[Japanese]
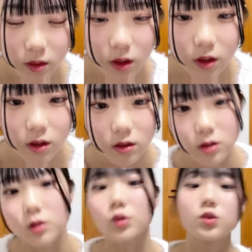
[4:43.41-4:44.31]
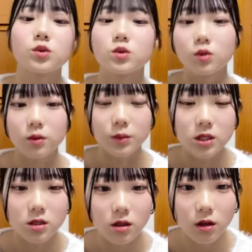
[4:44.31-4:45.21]
ねそうそうそうめっ
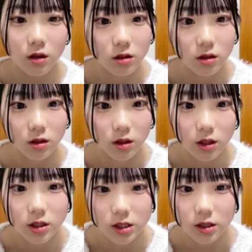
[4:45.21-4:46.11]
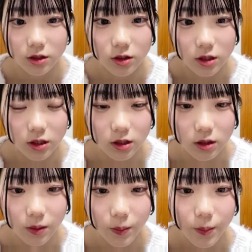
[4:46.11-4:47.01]
ちゃ長かった長い時間揺れてた